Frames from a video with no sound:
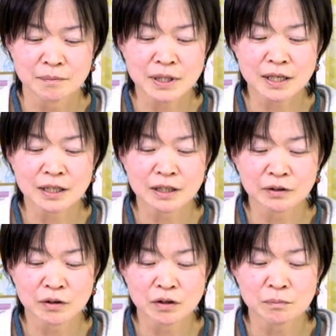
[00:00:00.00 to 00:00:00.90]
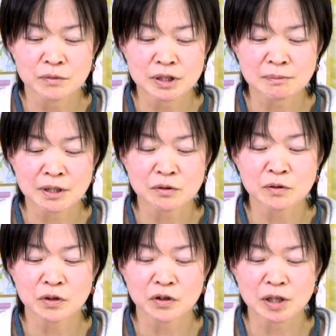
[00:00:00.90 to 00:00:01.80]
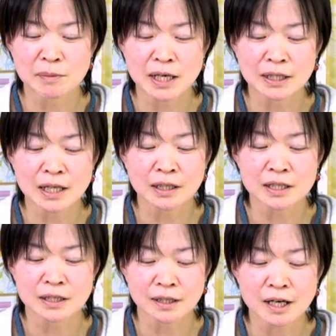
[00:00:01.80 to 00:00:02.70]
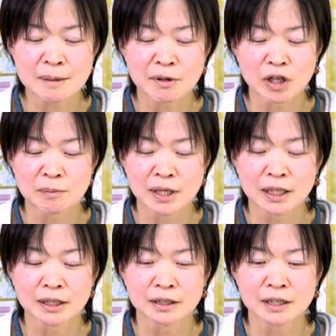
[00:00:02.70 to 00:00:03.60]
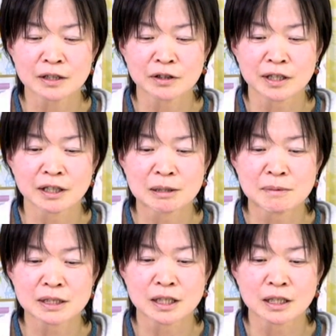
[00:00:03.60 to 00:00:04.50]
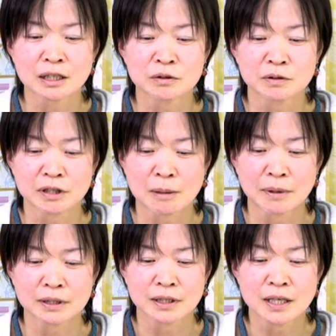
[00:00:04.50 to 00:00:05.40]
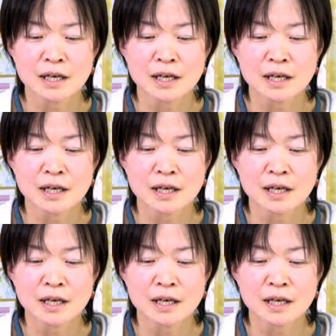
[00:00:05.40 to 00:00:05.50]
ミカリンの娘の頃の夢は何でしたか今の夢は何ですかといただきましてありがとうございます